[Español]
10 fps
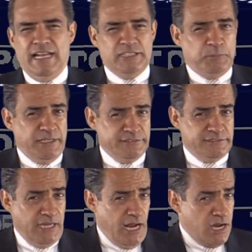La
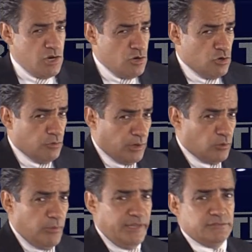experiencia
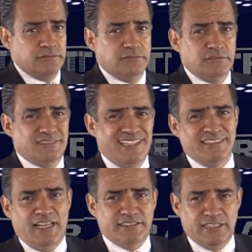número 9,
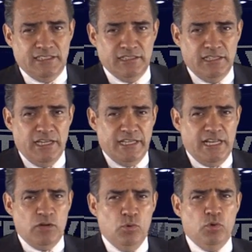sentarse
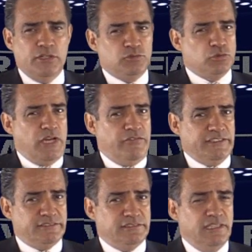en alguno de sus
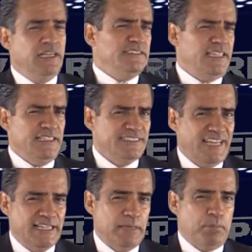cafés. Se
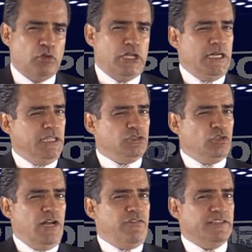dice que el deporte
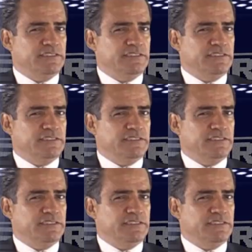nacional